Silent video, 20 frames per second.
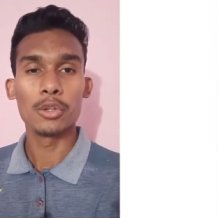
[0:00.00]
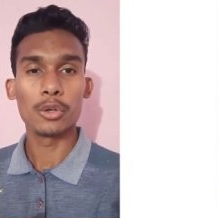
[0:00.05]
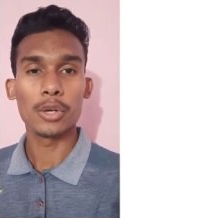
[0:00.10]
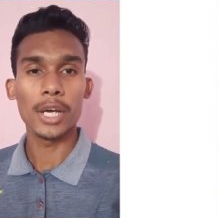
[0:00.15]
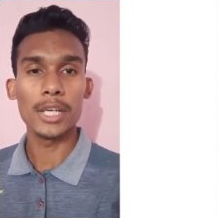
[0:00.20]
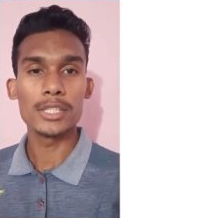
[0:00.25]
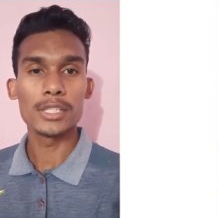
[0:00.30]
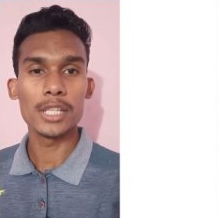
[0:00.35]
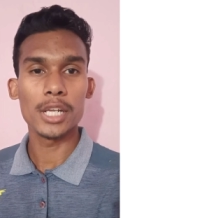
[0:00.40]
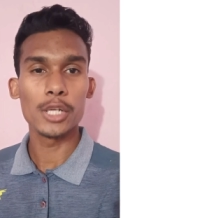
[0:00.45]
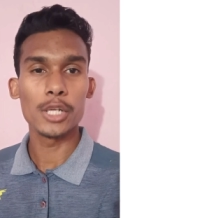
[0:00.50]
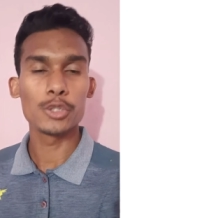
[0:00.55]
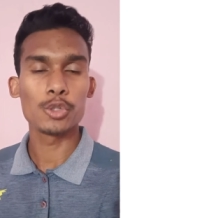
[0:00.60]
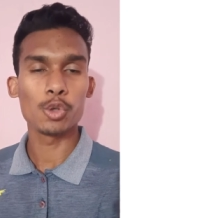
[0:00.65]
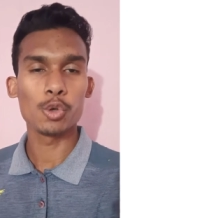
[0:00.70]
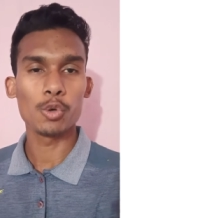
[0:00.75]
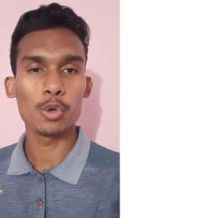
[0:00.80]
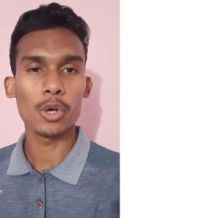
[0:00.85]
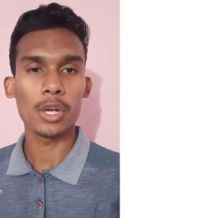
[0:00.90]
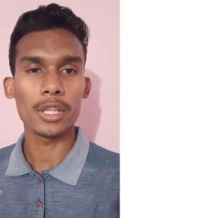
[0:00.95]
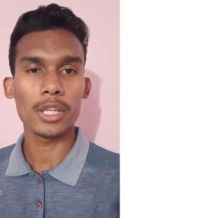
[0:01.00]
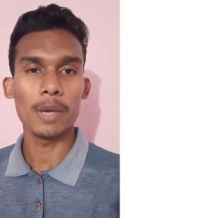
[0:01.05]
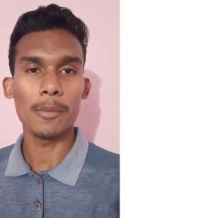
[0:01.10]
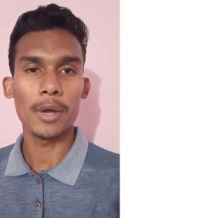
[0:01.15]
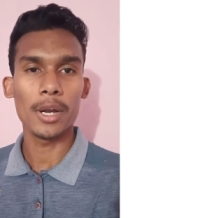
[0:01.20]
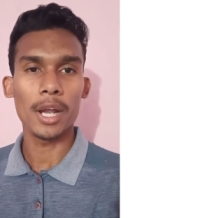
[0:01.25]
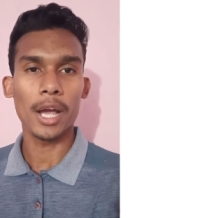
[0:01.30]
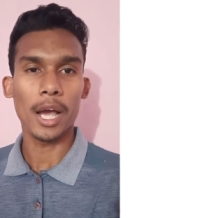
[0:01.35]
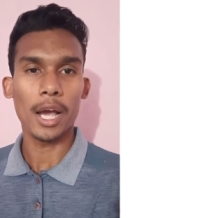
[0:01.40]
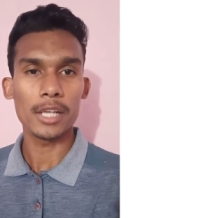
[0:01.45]
तो गाइस चलिए शुरू करते हैं
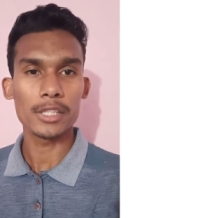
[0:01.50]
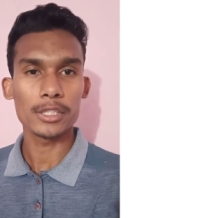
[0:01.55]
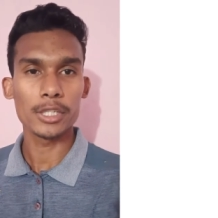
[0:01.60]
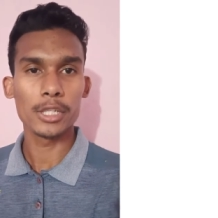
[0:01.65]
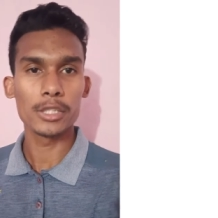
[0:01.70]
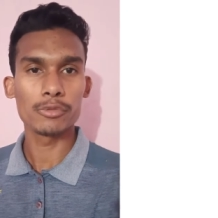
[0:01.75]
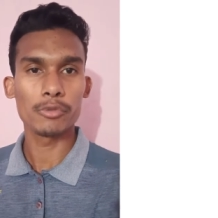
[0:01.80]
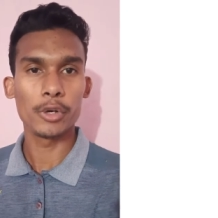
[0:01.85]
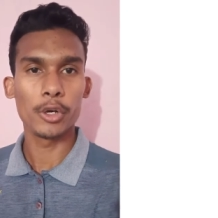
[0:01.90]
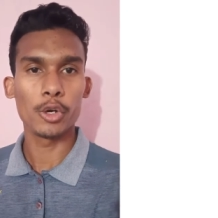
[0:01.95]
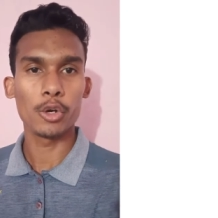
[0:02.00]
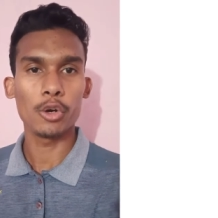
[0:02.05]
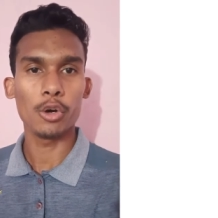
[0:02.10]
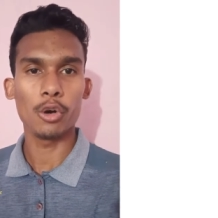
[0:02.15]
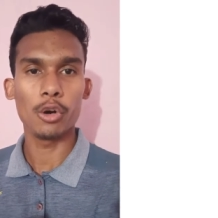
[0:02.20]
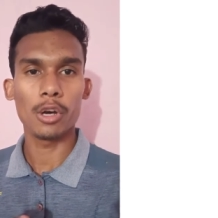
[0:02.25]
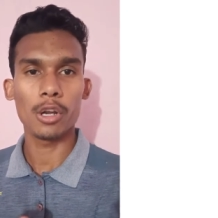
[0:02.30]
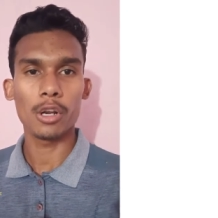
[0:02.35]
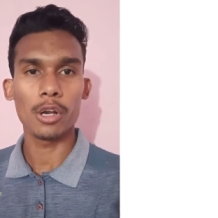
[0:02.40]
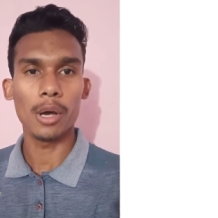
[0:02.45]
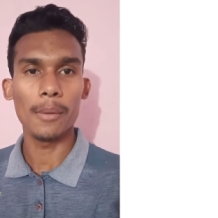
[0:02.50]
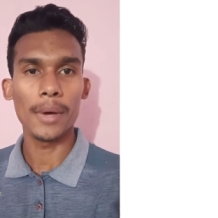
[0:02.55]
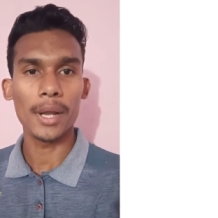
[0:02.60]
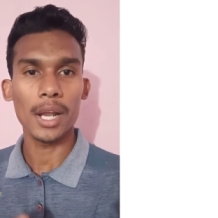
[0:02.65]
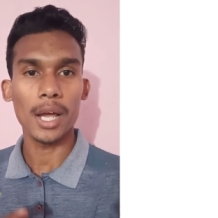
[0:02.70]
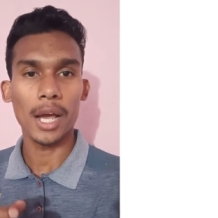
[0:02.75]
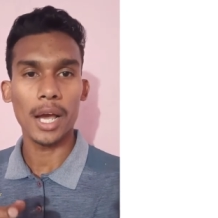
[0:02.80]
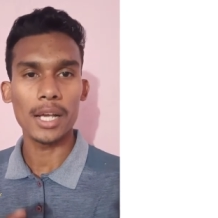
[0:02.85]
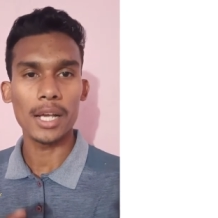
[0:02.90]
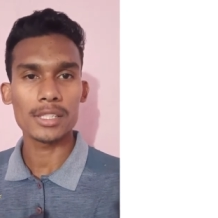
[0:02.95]
हमारे आज की इस वीडियो को और
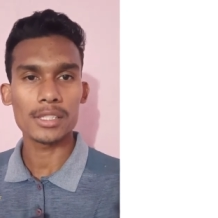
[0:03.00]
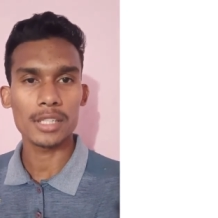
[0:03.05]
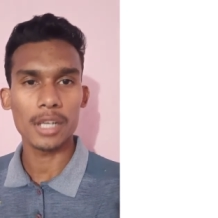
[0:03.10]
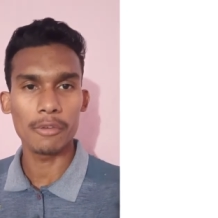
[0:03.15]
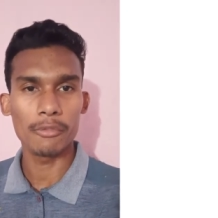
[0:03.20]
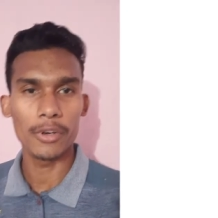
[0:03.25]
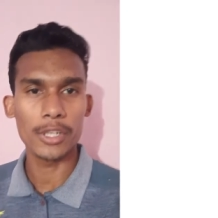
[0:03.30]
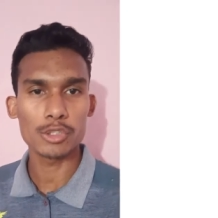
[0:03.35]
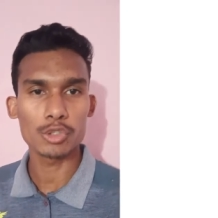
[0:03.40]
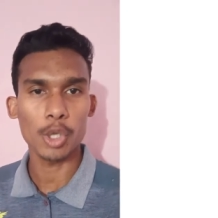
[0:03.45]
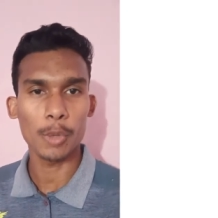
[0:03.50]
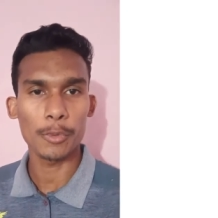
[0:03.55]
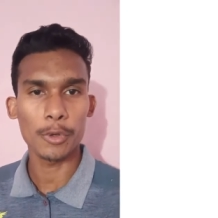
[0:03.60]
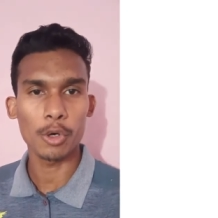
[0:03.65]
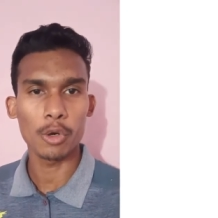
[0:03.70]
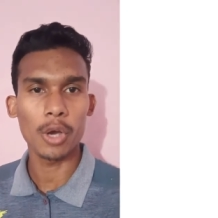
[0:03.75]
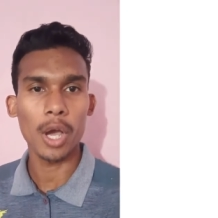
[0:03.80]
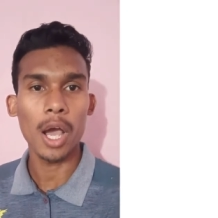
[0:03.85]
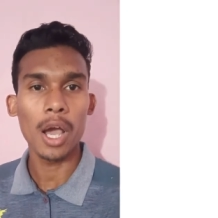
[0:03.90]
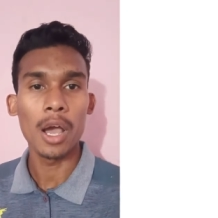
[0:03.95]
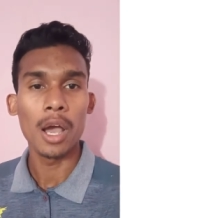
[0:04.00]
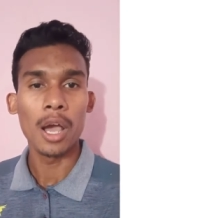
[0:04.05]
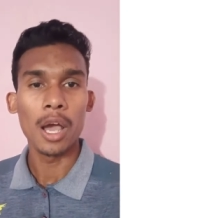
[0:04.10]
हमारा आज का फर्स्ट टॉपिक होगा